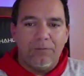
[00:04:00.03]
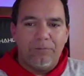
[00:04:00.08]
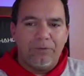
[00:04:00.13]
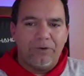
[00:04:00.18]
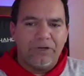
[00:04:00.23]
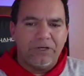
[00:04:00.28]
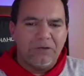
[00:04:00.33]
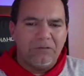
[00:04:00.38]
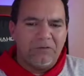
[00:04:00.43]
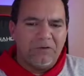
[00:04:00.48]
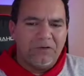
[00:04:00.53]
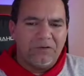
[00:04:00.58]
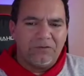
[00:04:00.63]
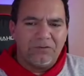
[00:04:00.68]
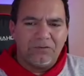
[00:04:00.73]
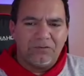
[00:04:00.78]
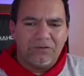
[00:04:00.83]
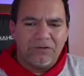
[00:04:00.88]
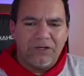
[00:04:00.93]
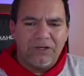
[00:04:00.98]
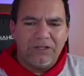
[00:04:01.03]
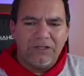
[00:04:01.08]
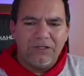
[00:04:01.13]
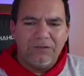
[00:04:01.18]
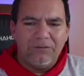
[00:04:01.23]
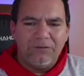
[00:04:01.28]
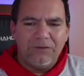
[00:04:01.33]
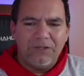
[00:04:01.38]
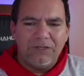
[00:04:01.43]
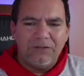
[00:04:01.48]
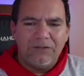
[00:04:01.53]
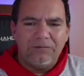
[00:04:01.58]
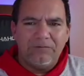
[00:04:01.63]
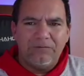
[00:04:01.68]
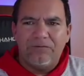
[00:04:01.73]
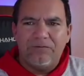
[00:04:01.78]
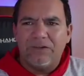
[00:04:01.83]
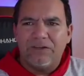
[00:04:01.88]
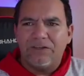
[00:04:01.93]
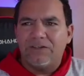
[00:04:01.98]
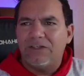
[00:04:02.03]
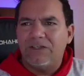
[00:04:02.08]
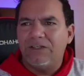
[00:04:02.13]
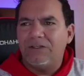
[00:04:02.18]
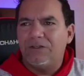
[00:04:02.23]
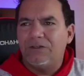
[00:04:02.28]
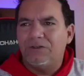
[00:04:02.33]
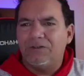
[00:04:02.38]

por aquí, porque eso está ahí bien facilito,